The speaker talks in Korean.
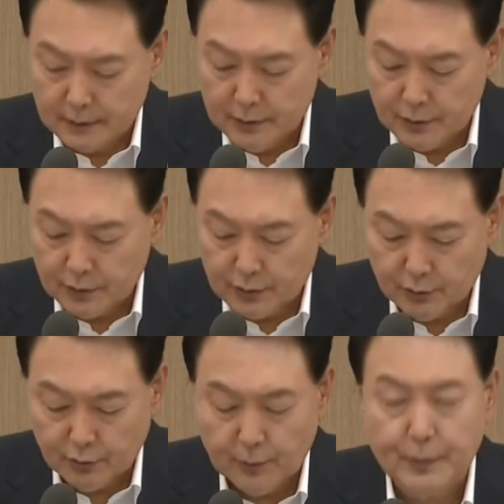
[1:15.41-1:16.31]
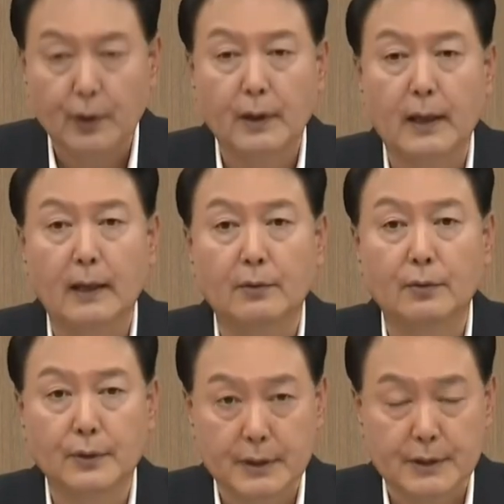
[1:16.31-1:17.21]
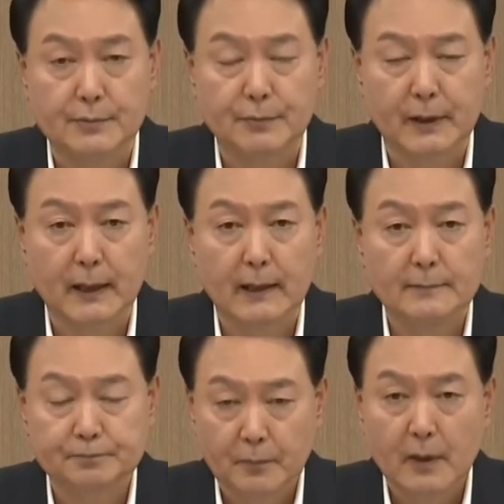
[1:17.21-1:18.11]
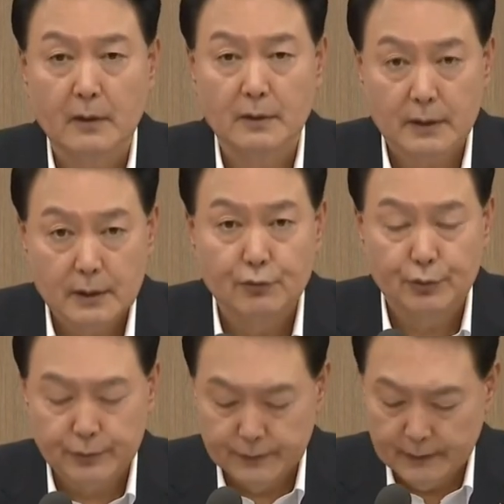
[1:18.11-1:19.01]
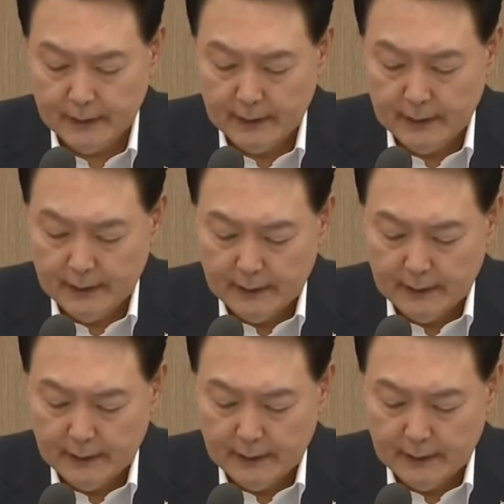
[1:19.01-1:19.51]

긍정적으로 평가하고 있습니다. 그 이유는